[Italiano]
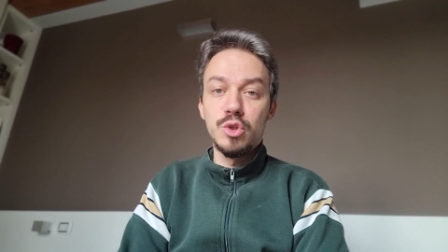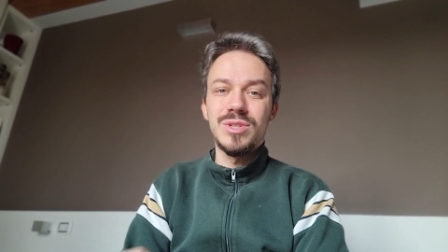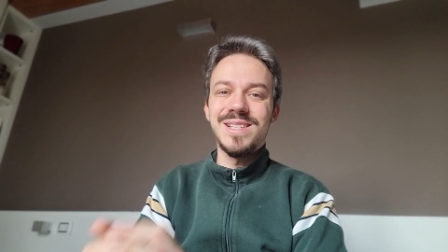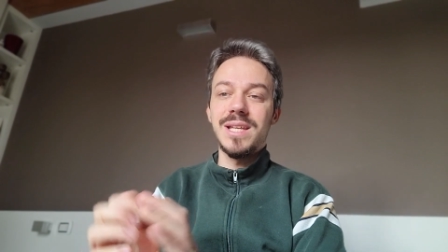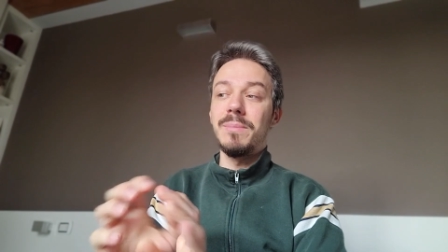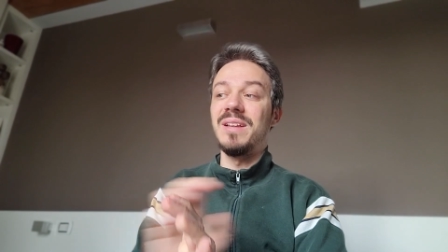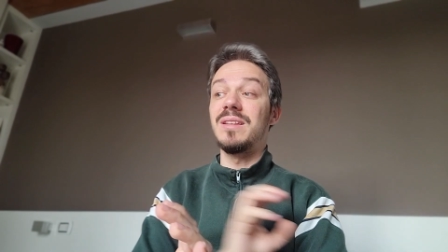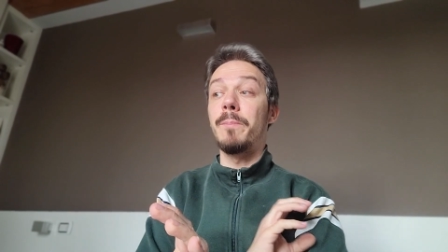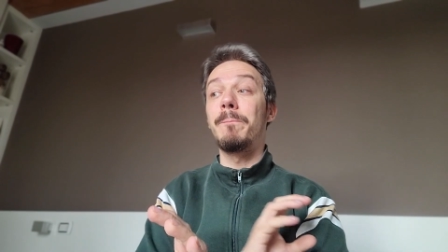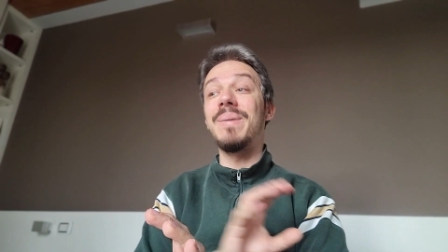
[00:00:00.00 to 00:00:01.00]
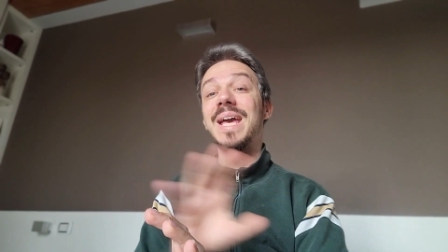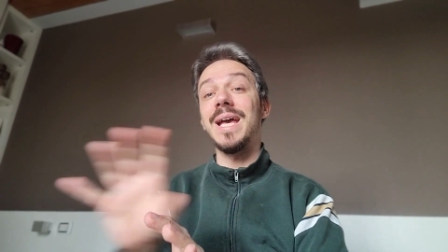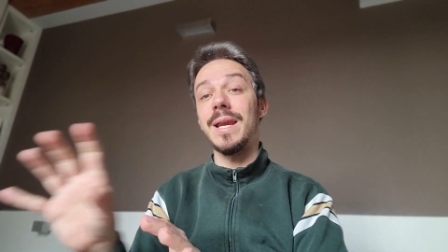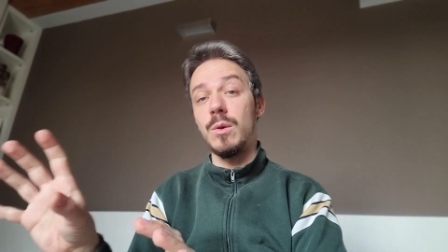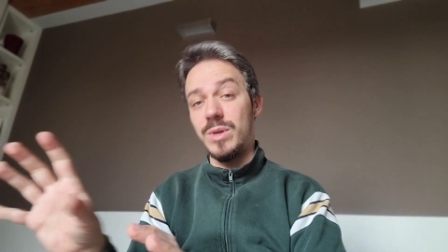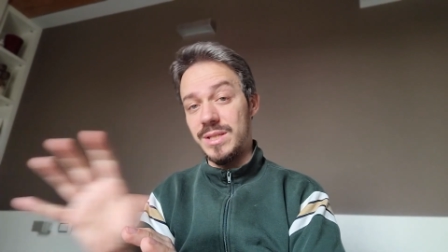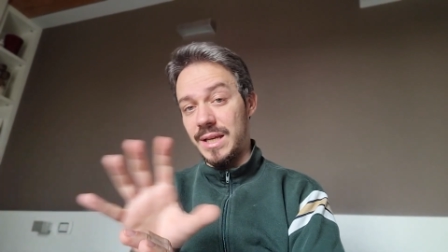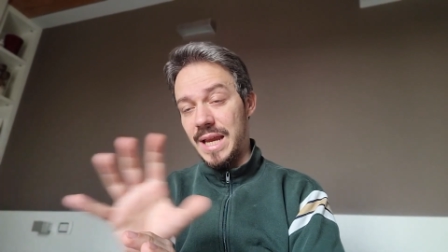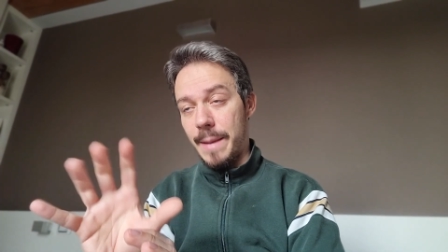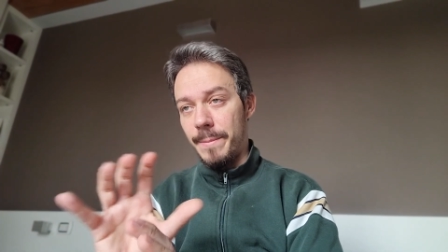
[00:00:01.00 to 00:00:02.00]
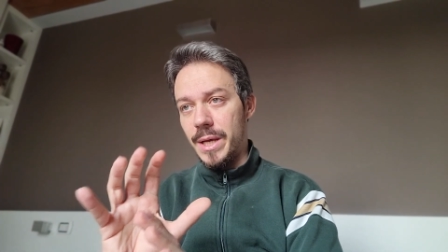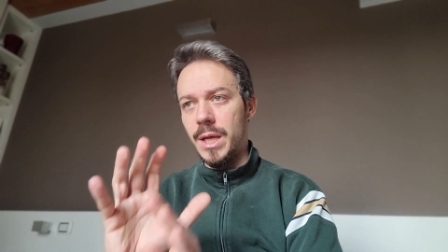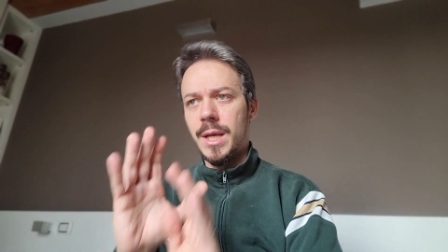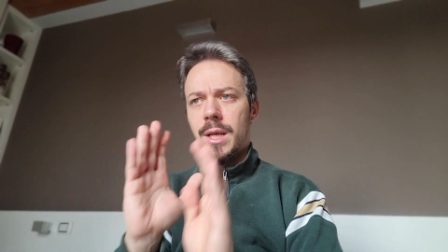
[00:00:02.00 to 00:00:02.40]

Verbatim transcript: Sostanzialmente per questi club